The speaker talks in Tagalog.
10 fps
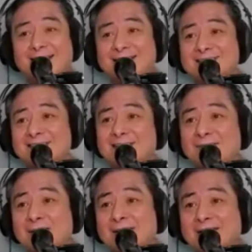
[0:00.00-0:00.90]
sila
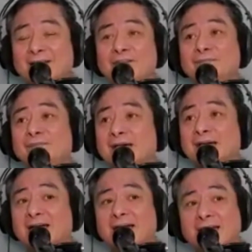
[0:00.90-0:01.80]
Pacquiao yung
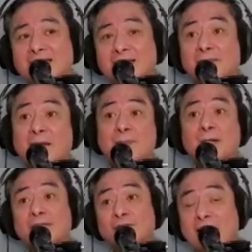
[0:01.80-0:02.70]
mga
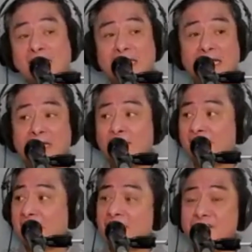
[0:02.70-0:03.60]
nagpapanukala lang
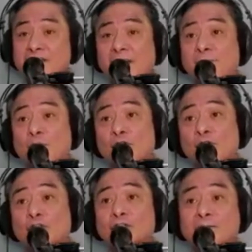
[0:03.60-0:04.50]
parang sila
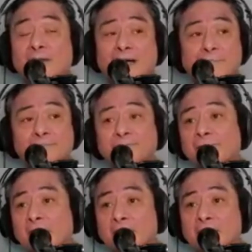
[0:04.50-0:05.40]
Bongo, di ba?
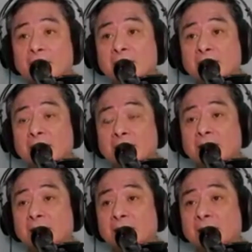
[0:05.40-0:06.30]

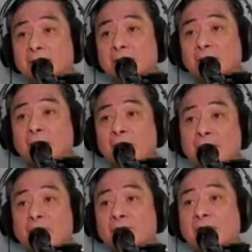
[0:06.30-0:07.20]
Oh,
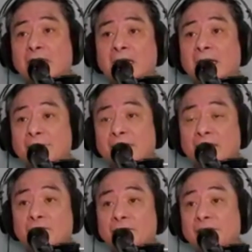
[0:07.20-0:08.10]
magpapanukala
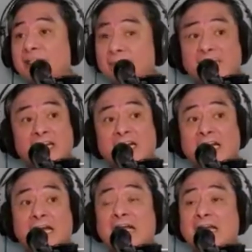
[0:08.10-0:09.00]
pero hindi
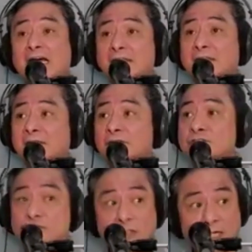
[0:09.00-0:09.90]
pinag-aralan.
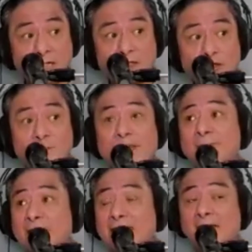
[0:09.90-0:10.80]
Gusto lang
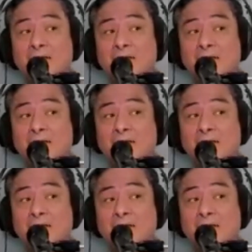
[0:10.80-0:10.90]
umepal.